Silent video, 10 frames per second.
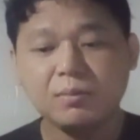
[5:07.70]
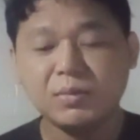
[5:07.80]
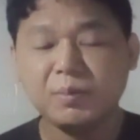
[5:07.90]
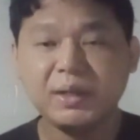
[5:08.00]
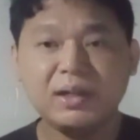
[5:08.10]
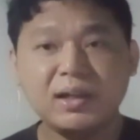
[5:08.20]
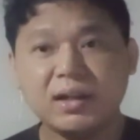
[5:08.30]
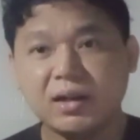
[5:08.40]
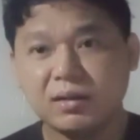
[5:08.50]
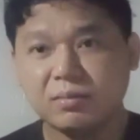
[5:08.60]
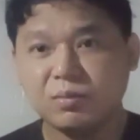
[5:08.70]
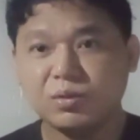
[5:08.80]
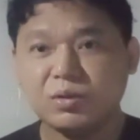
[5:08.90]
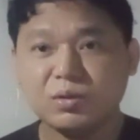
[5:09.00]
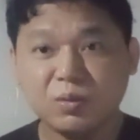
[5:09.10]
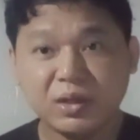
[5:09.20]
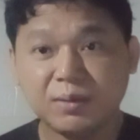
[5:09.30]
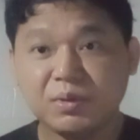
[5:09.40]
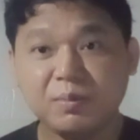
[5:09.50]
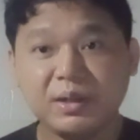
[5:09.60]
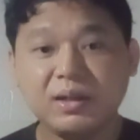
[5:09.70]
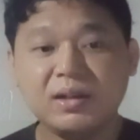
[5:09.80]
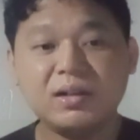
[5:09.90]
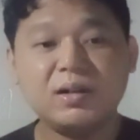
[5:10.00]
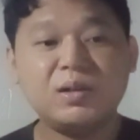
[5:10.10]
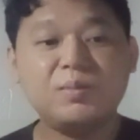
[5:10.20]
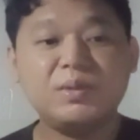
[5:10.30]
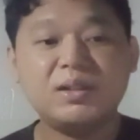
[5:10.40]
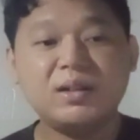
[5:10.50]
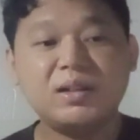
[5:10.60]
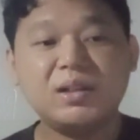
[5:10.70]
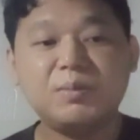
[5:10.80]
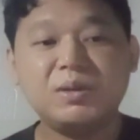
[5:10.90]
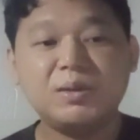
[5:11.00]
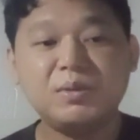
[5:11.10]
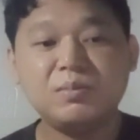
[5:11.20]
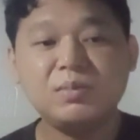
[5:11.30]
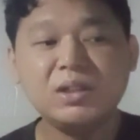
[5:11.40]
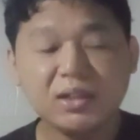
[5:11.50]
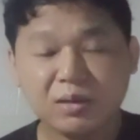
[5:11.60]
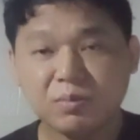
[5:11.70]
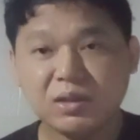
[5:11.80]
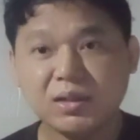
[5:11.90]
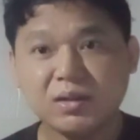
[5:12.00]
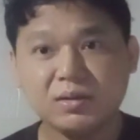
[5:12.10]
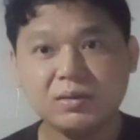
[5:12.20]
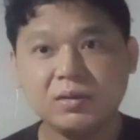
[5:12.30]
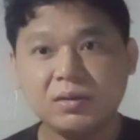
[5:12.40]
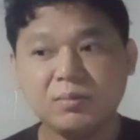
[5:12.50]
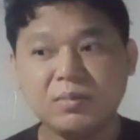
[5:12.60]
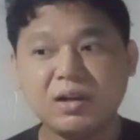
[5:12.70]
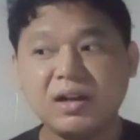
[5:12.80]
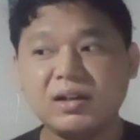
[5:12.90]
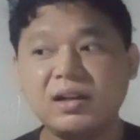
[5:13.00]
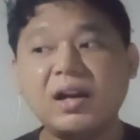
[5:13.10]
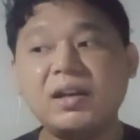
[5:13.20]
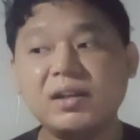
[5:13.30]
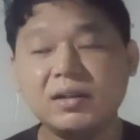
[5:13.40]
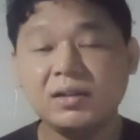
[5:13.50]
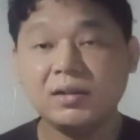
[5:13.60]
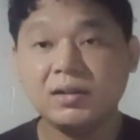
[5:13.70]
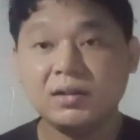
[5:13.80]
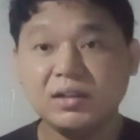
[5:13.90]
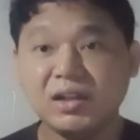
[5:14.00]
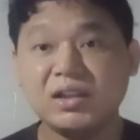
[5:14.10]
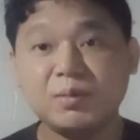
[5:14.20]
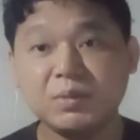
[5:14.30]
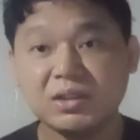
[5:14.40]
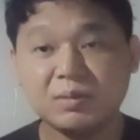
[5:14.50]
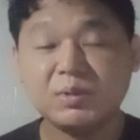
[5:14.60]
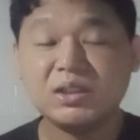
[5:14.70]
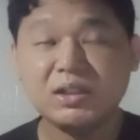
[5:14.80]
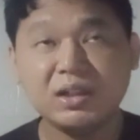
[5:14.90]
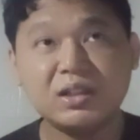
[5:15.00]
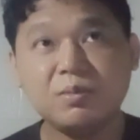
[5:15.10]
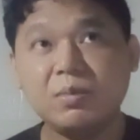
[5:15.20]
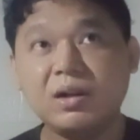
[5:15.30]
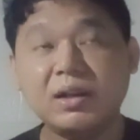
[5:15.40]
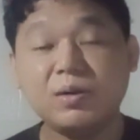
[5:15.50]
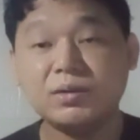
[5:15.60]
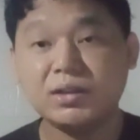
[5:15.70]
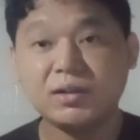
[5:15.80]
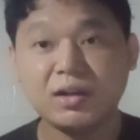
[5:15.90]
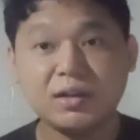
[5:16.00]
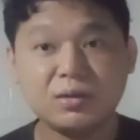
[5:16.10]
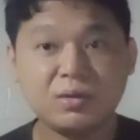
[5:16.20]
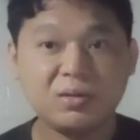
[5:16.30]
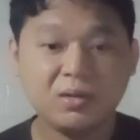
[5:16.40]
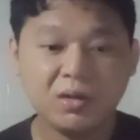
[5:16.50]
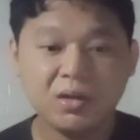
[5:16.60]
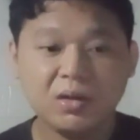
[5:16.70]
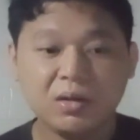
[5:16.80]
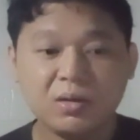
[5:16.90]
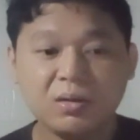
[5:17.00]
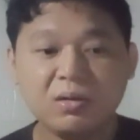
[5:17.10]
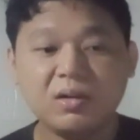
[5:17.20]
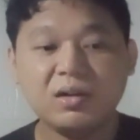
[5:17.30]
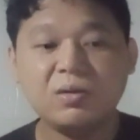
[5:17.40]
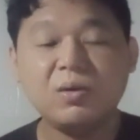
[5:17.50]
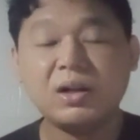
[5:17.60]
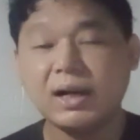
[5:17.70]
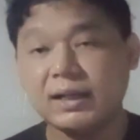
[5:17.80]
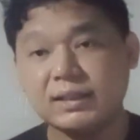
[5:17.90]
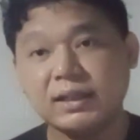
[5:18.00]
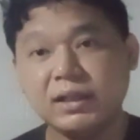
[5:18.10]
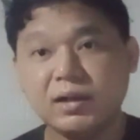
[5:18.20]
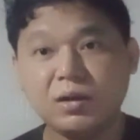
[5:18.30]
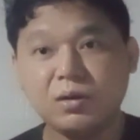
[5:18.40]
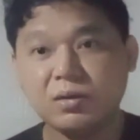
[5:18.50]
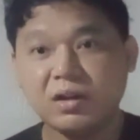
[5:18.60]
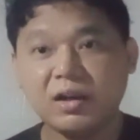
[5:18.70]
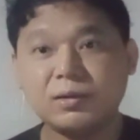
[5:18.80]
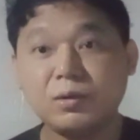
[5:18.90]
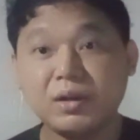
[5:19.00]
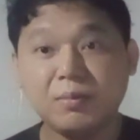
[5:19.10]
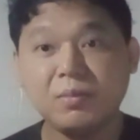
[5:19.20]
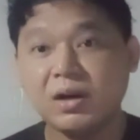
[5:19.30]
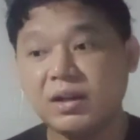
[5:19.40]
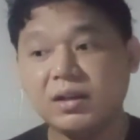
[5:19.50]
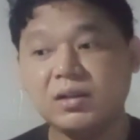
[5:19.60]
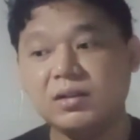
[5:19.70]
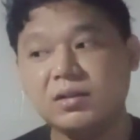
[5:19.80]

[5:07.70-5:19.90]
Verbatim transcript: berbeda lah menurut gue ya berbeda kalau misalkan teman-teman benar-benar menghargai diri teman-teman sendiri sebagai konten kreator gue gua rasa ya kalau kreator yang baik